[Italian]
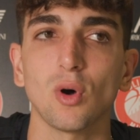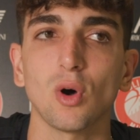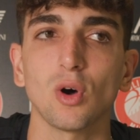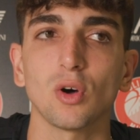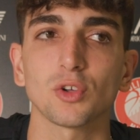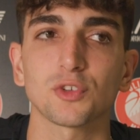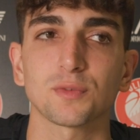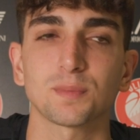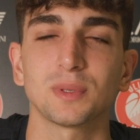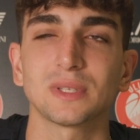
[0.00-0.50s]

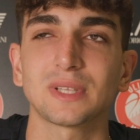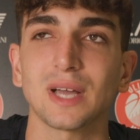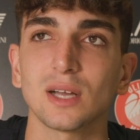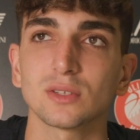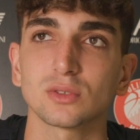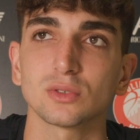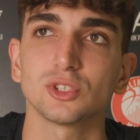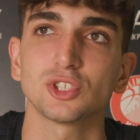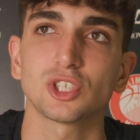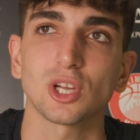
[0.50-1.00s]

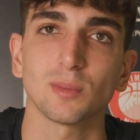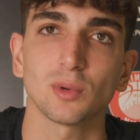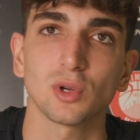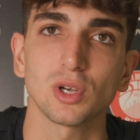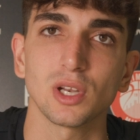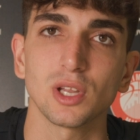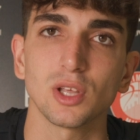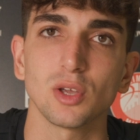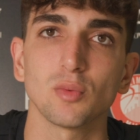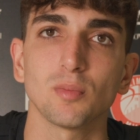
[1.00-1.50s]
ospitato diciamo
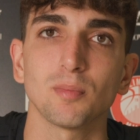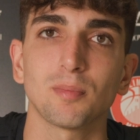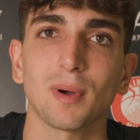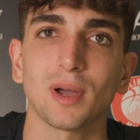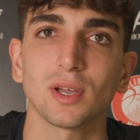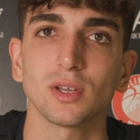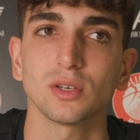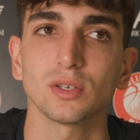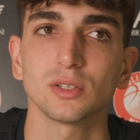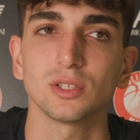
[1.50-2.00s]
lì un
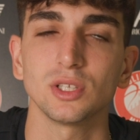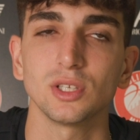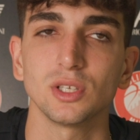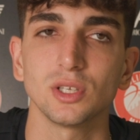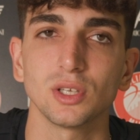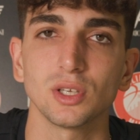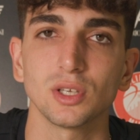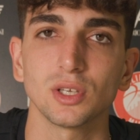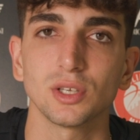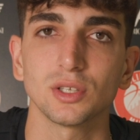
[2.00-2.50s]
paio
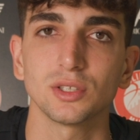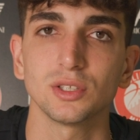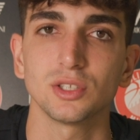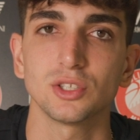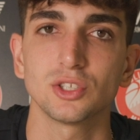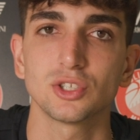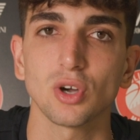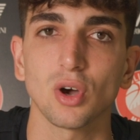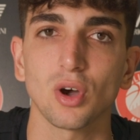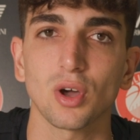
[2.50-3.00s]
di,
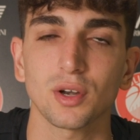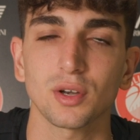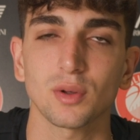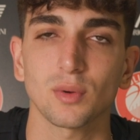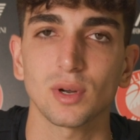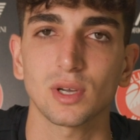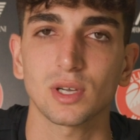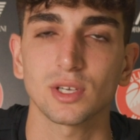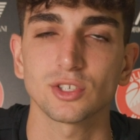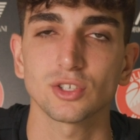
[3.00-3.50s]
di, giorni,
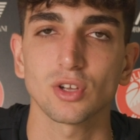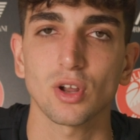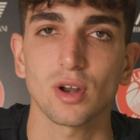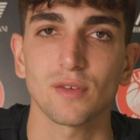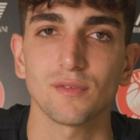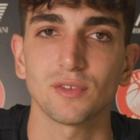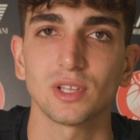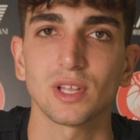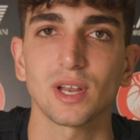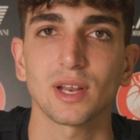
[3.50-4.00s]
qualche giorno
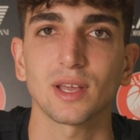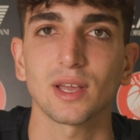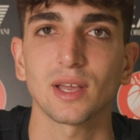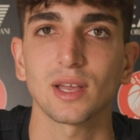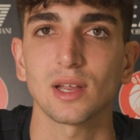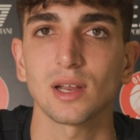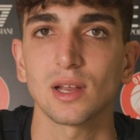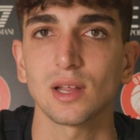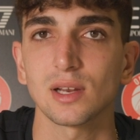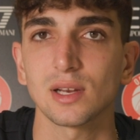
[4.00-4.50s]
a
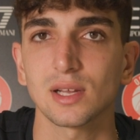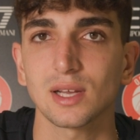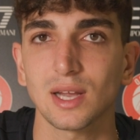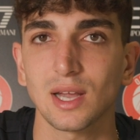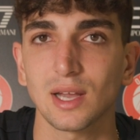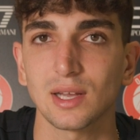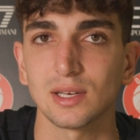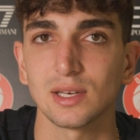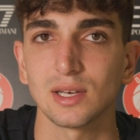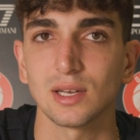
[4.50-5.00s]
vedere il,
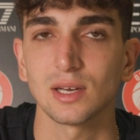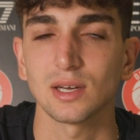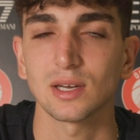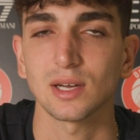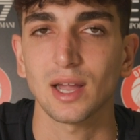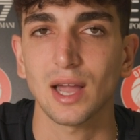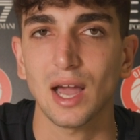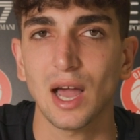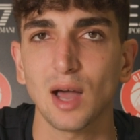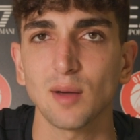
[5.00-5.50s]

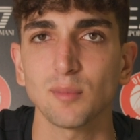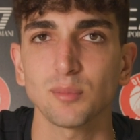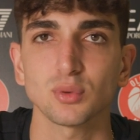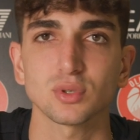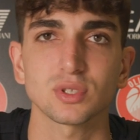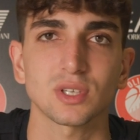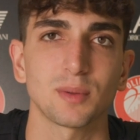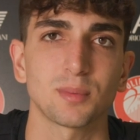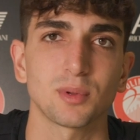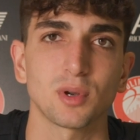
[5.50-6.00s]
il,
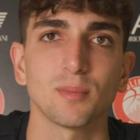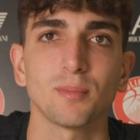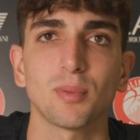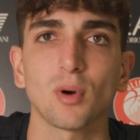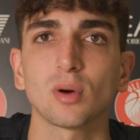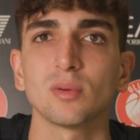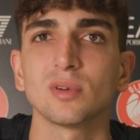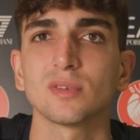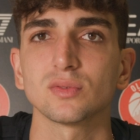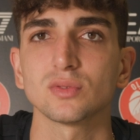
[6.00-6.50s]
campus, capire un
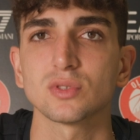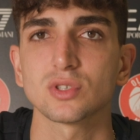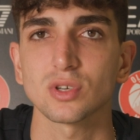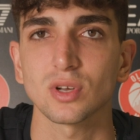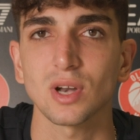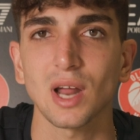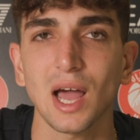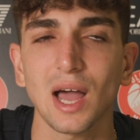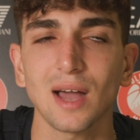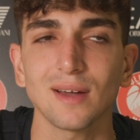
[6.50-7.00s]
po' come
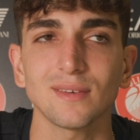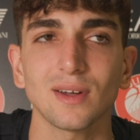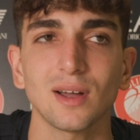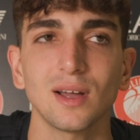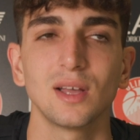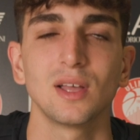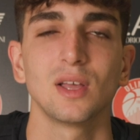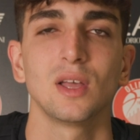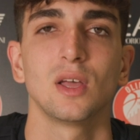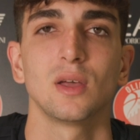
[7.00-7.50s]

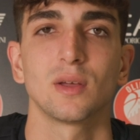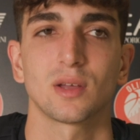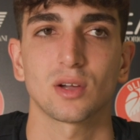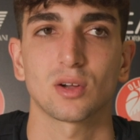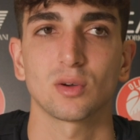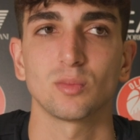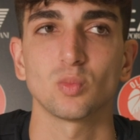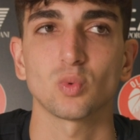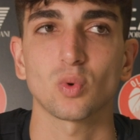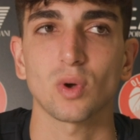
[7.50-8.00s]
funzionava e
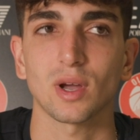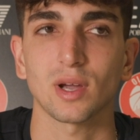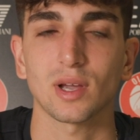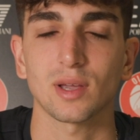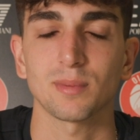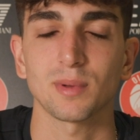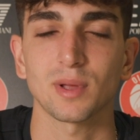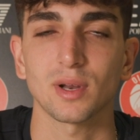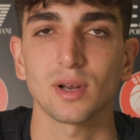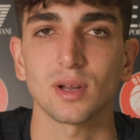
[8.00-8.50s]
comunque
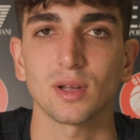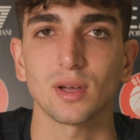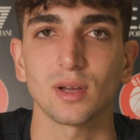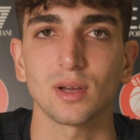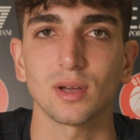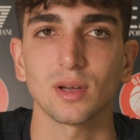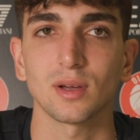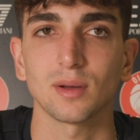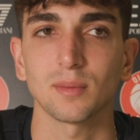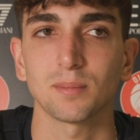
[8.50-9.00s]
anche
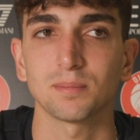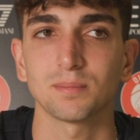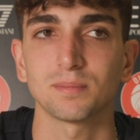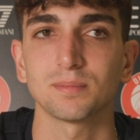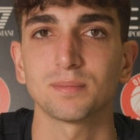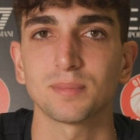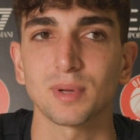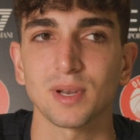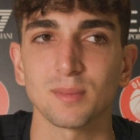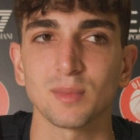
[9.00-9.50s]

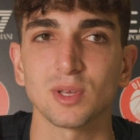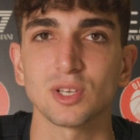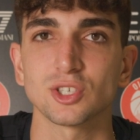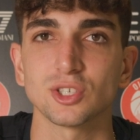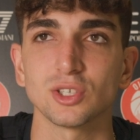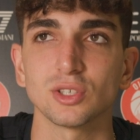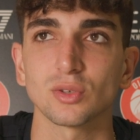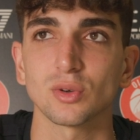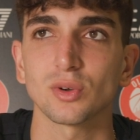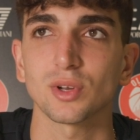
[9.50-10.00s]
per, per i miei
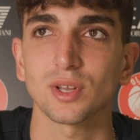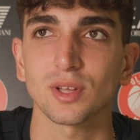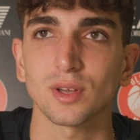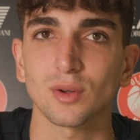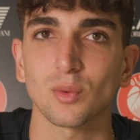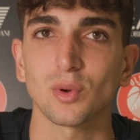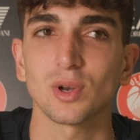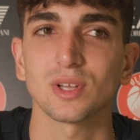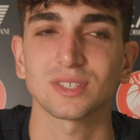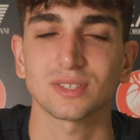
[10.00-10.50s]
genitori
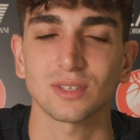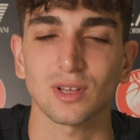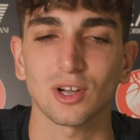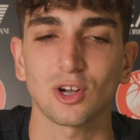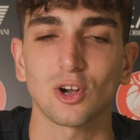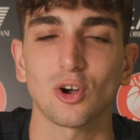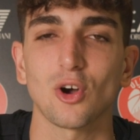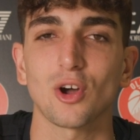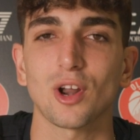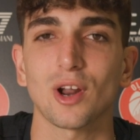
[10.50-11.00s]
quella è stata
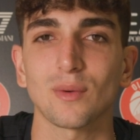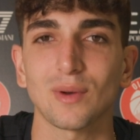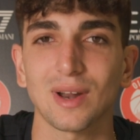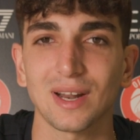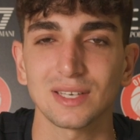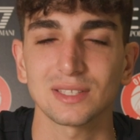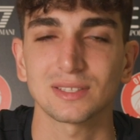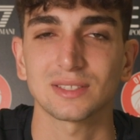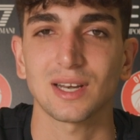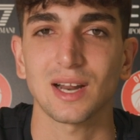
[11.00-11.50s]
ancora
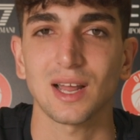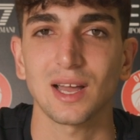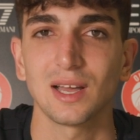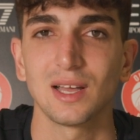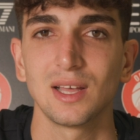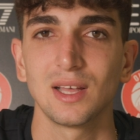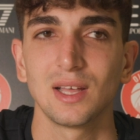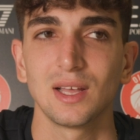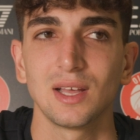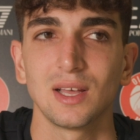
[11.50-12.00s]

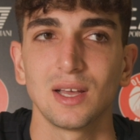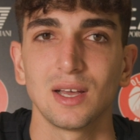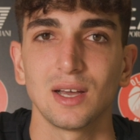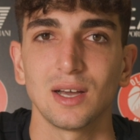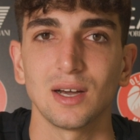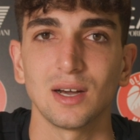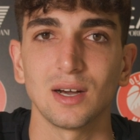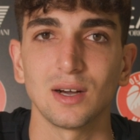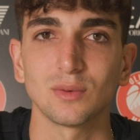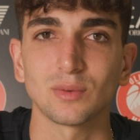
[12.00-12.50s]
un'altra
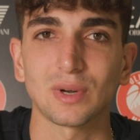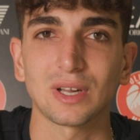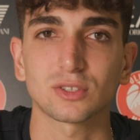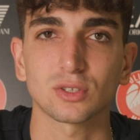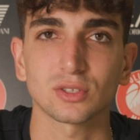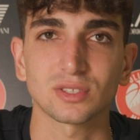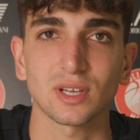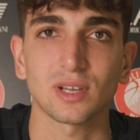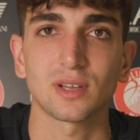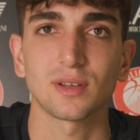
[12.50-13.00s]
Uh, un
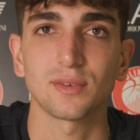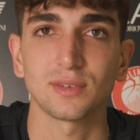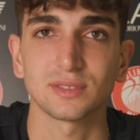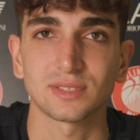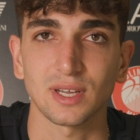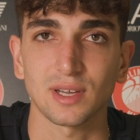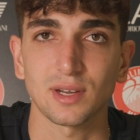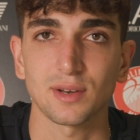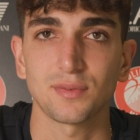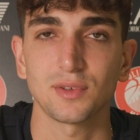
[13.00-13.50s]
altro sac-
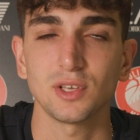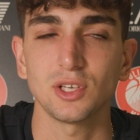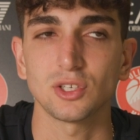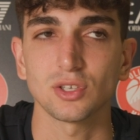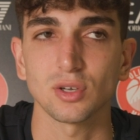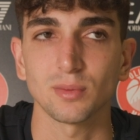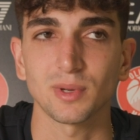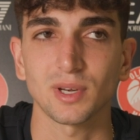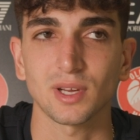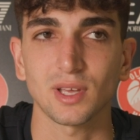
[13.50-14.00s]

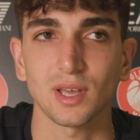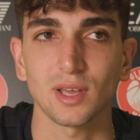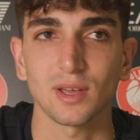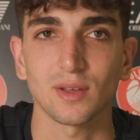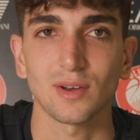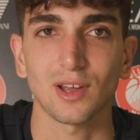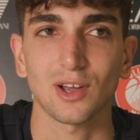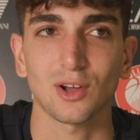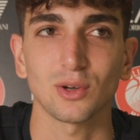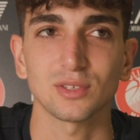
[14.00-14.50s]
sacrificio perché
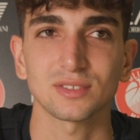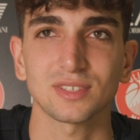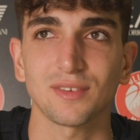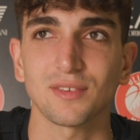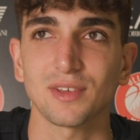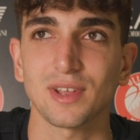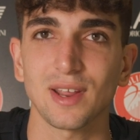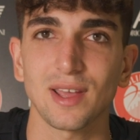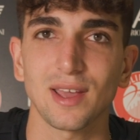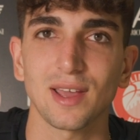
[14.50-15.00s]
una cosa è
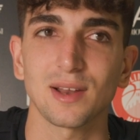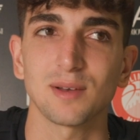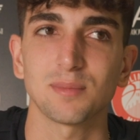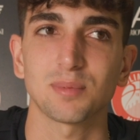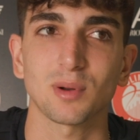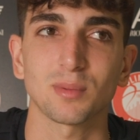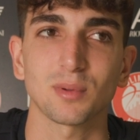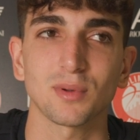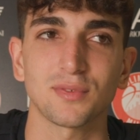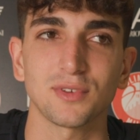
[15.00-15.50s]
avere il
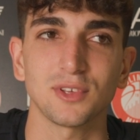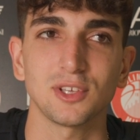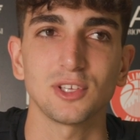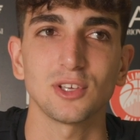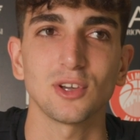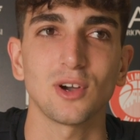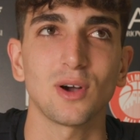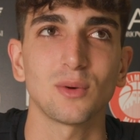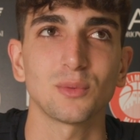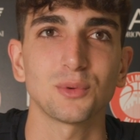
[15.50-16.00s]
proprio
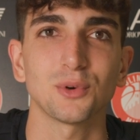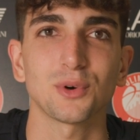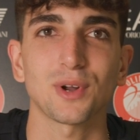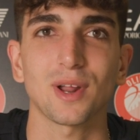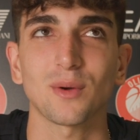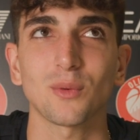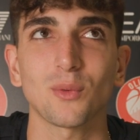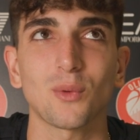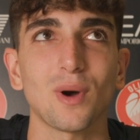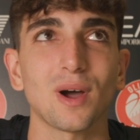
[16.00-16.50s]
figlio a
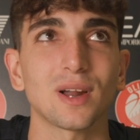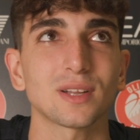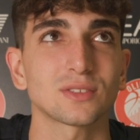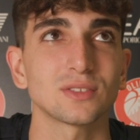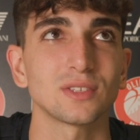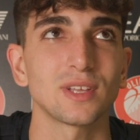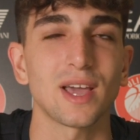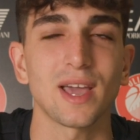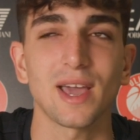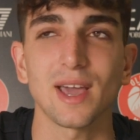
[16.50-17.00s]
un'ora e un
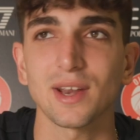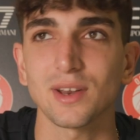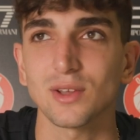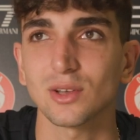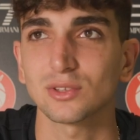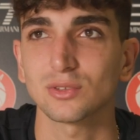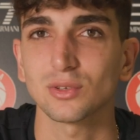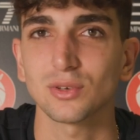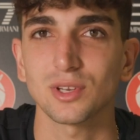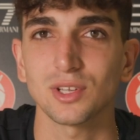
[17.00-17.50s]
quarto di aereo
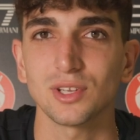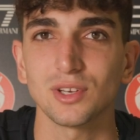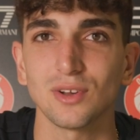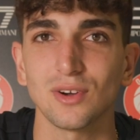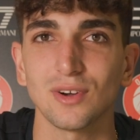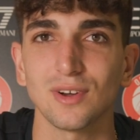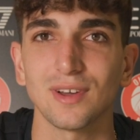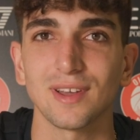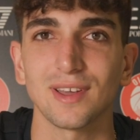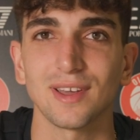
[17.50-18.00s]
a
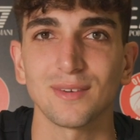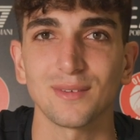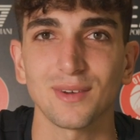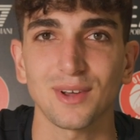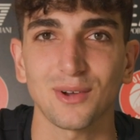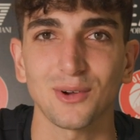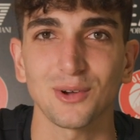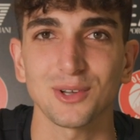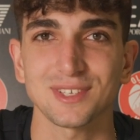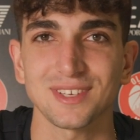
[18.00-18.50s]
Torino è
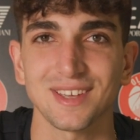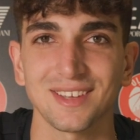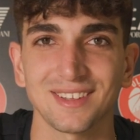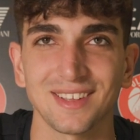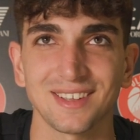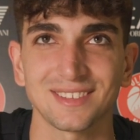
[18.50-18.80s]
una cosa ed